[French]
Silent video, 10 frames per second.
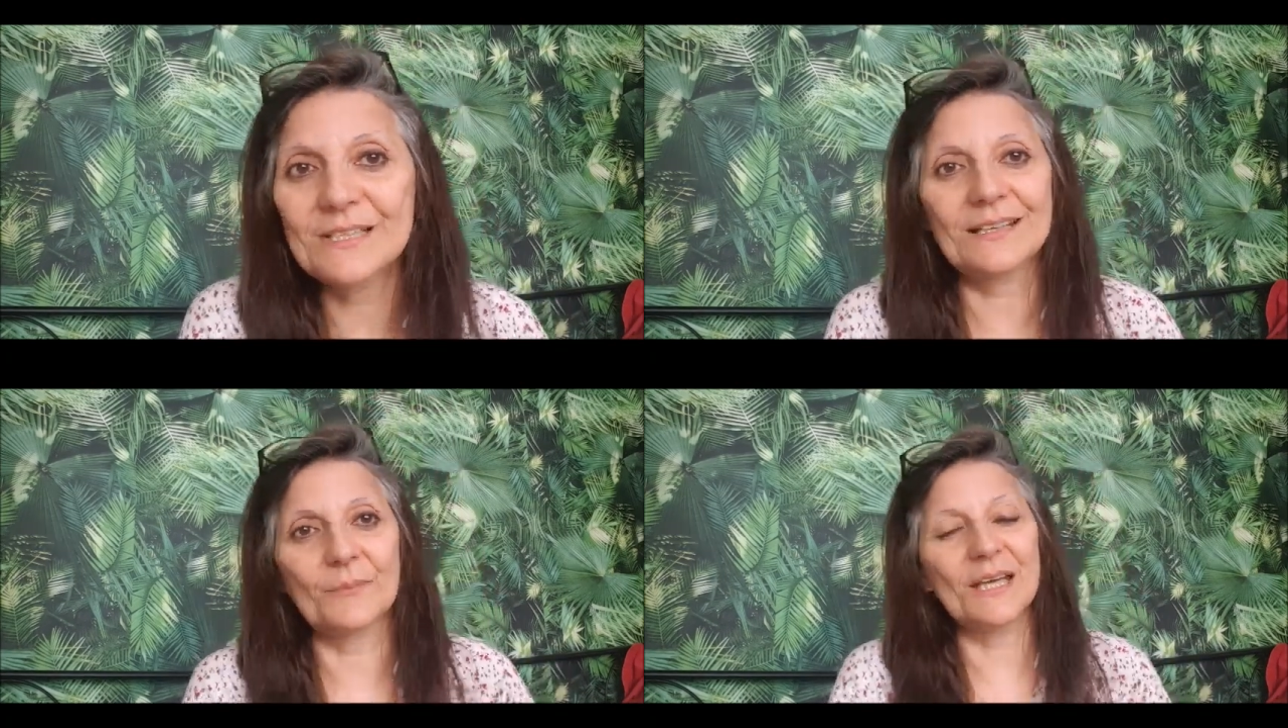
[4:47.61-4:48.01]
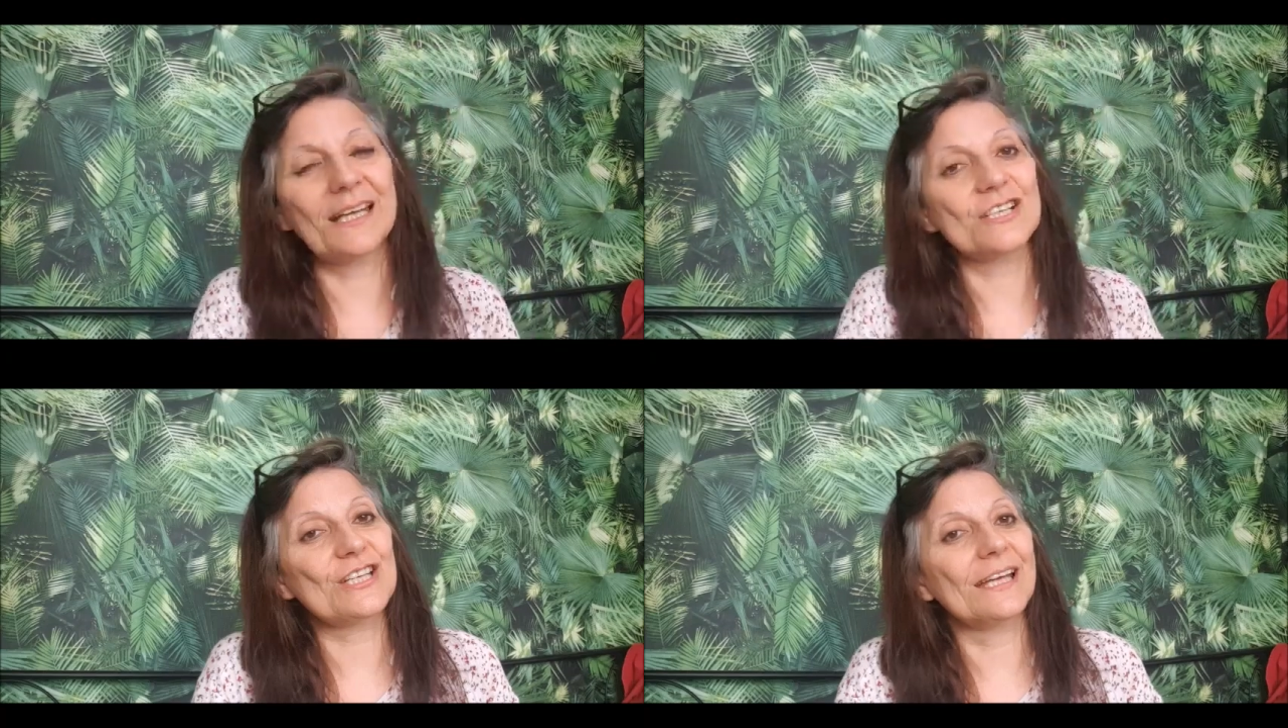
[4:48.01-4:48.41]
on sait très bien
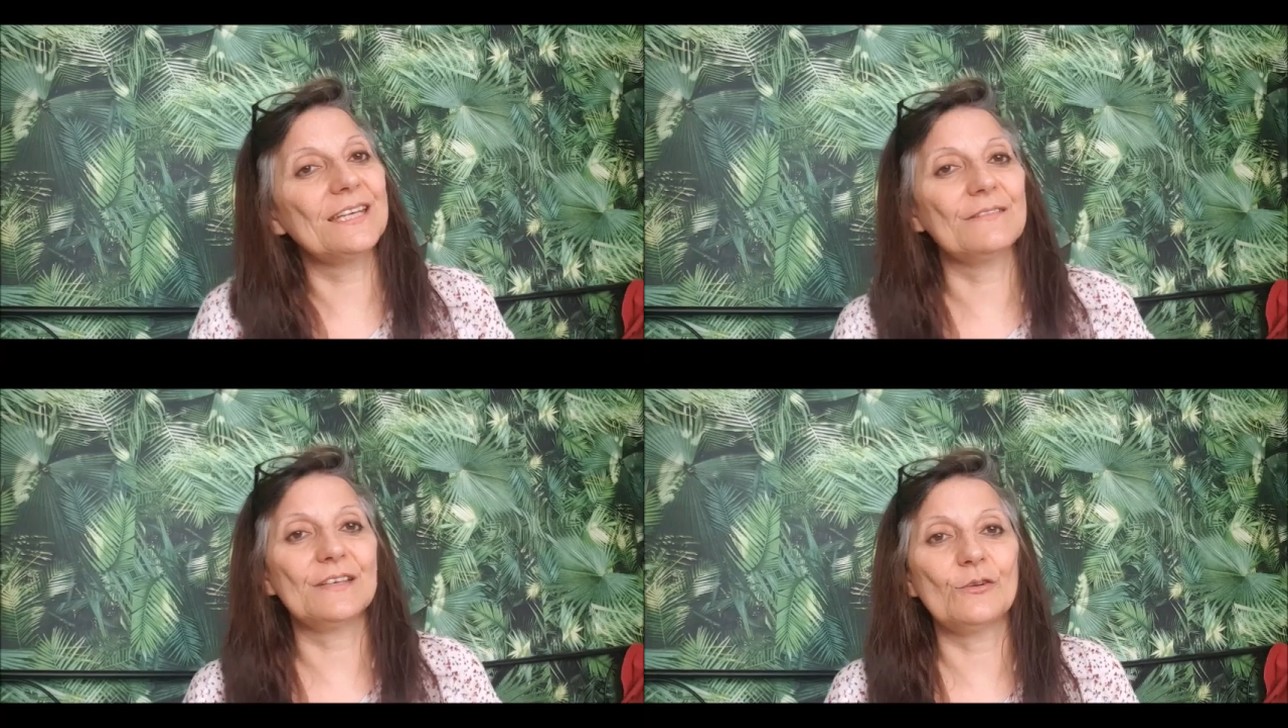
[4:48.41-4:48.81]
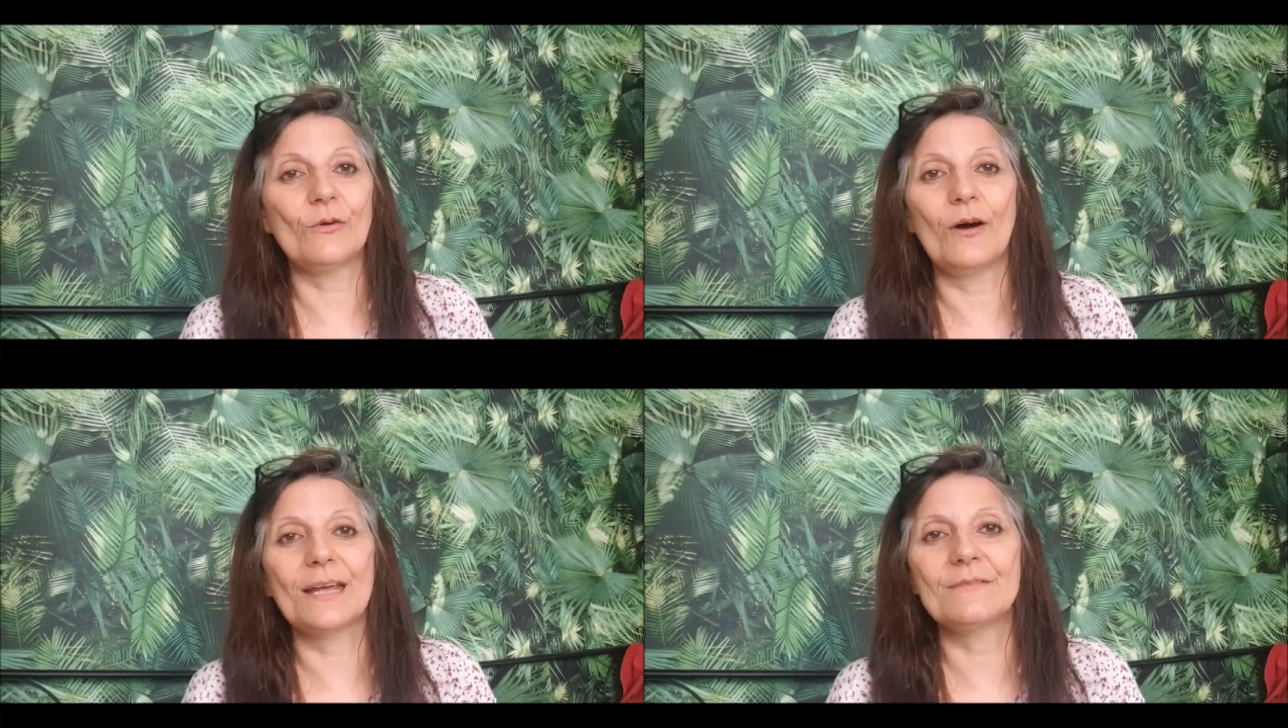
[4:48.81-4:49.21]
qu'un chat qui vit
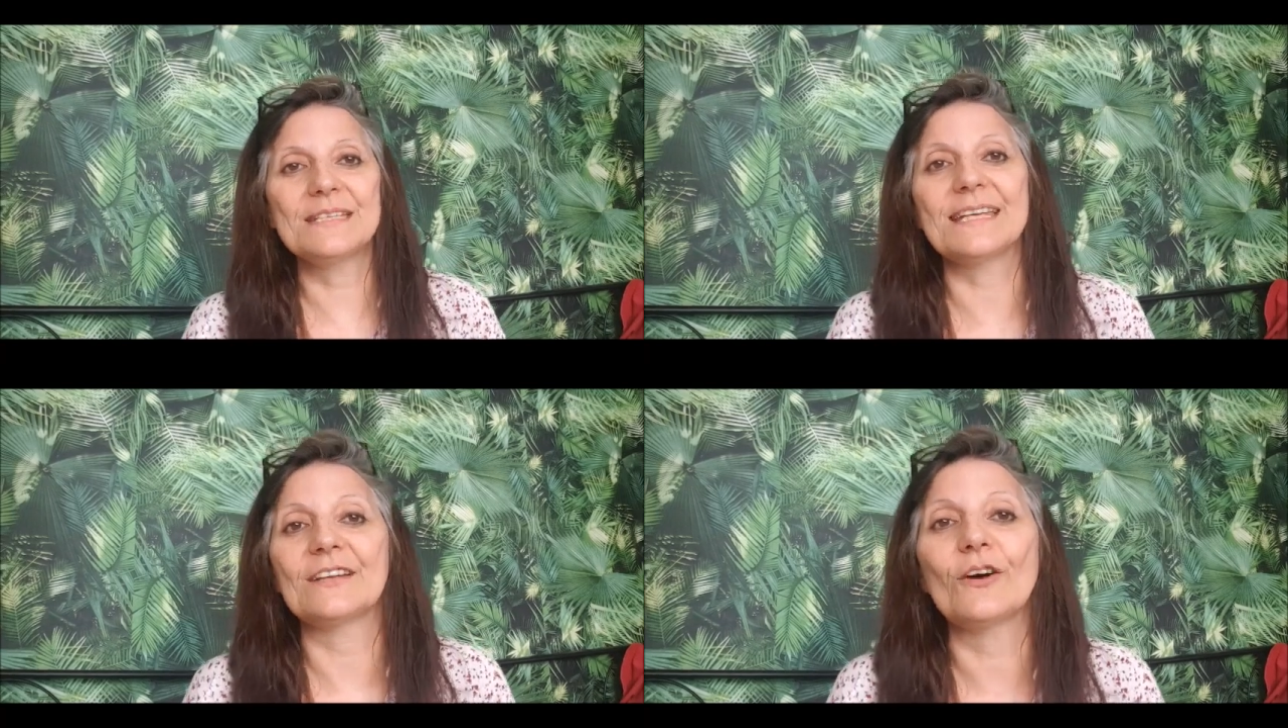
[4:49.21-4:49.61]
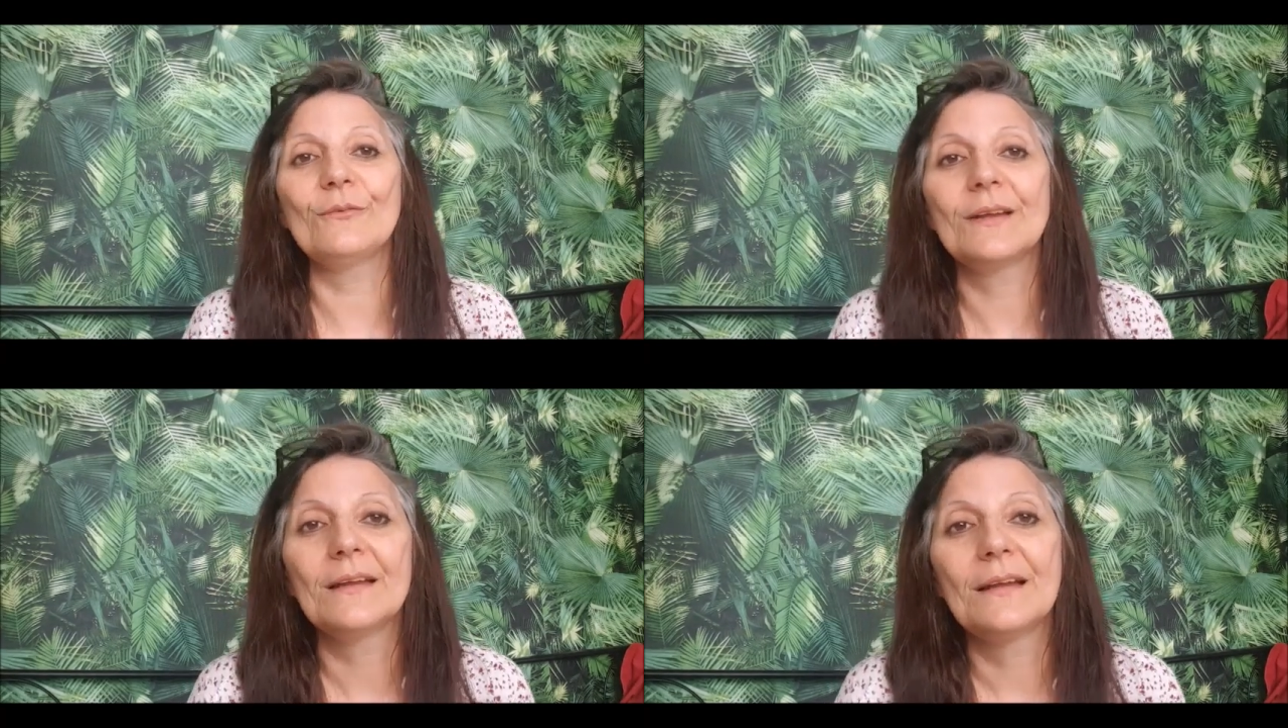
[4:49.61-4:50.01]
dehors, il vit 7
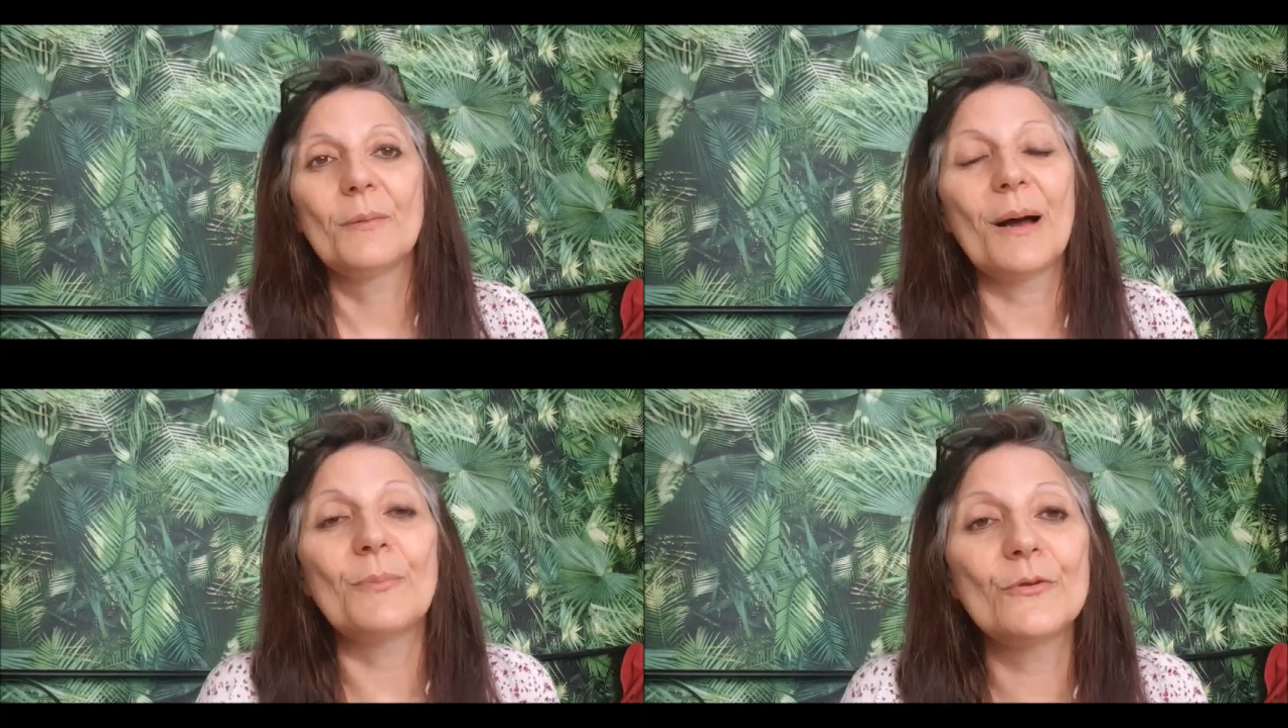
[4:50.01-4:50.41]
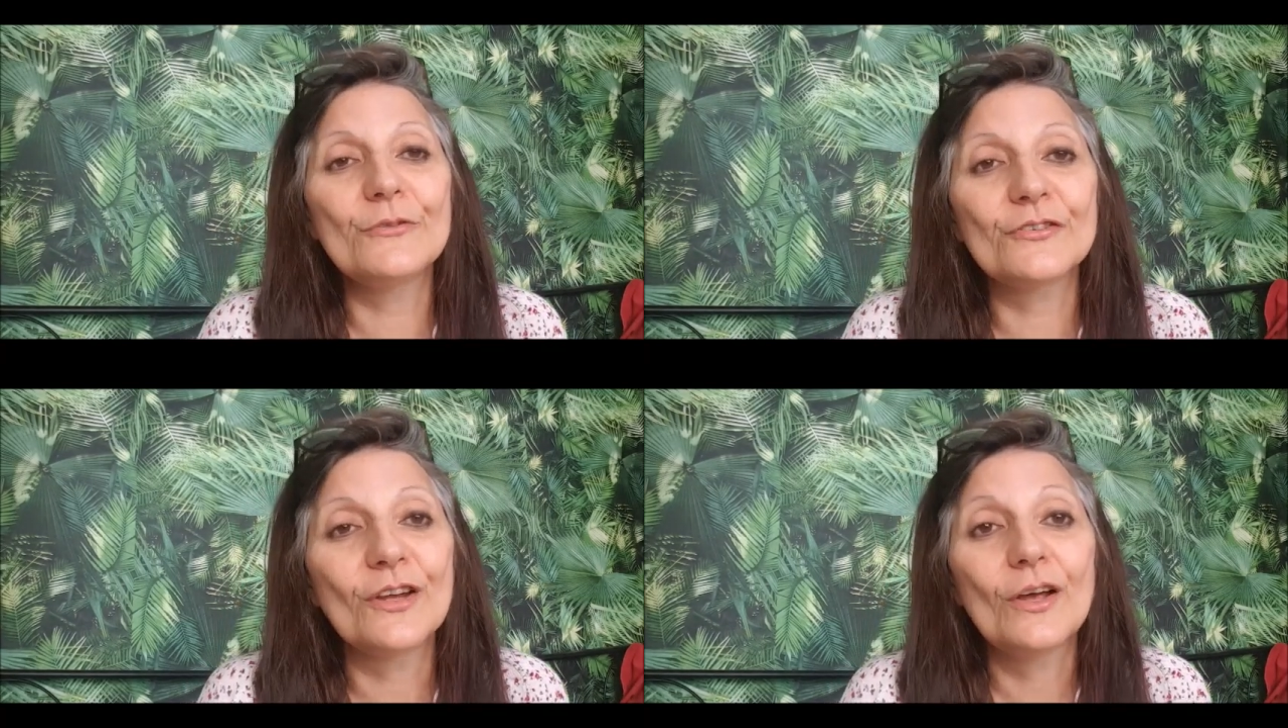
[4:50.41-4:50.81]
ans, pas
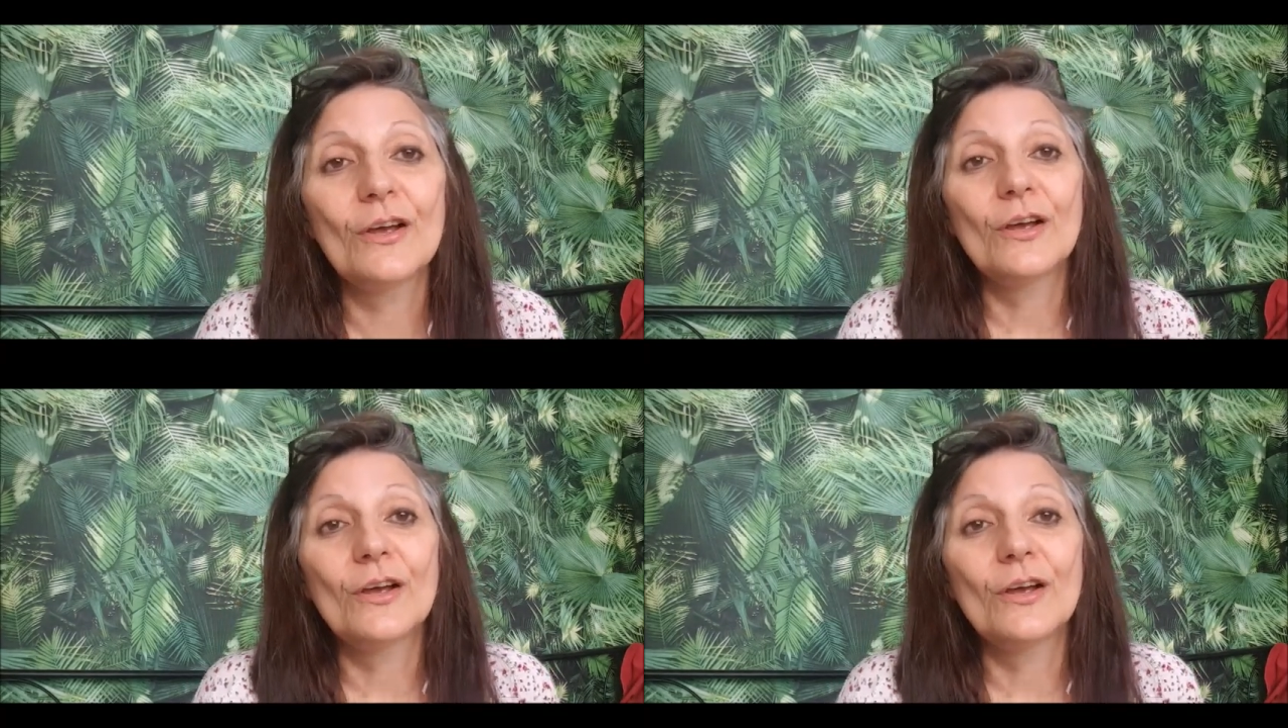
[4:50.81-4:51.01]
plus.